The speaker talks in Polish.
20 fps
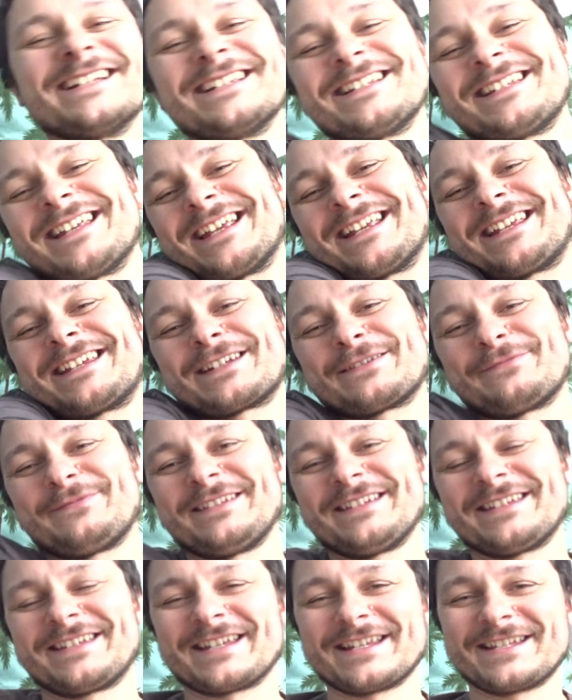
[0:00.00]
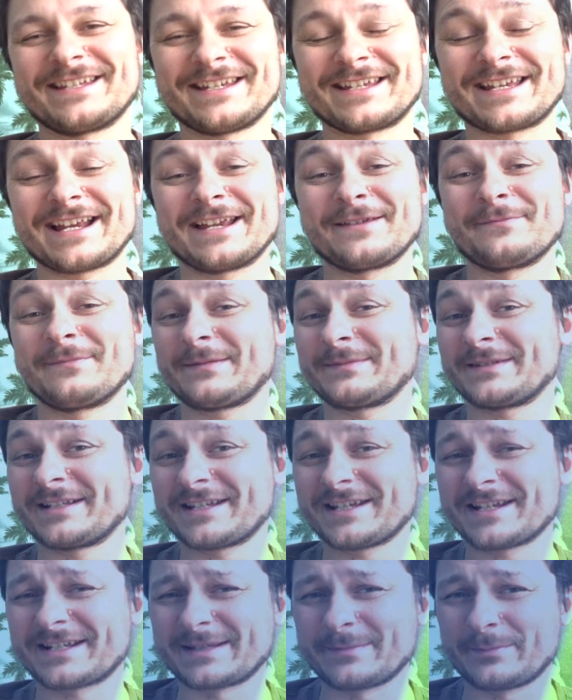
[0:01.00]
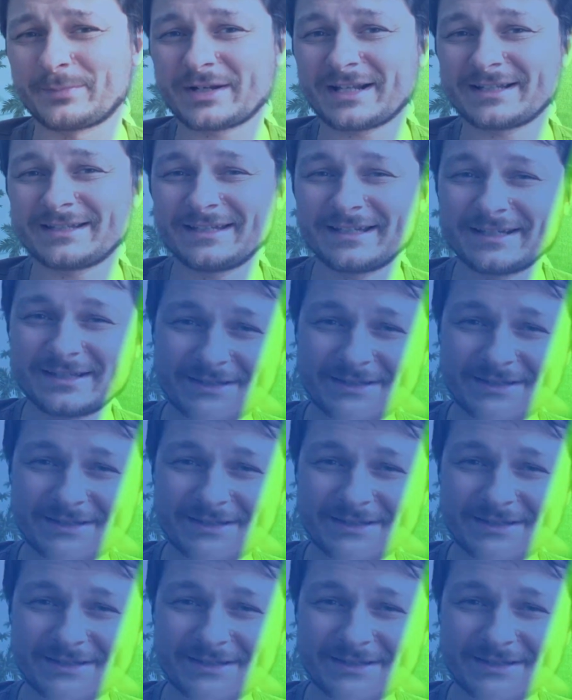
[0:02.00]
Dzięki, że byliście dzisiaj. Mam nadzieję, że ten poradnik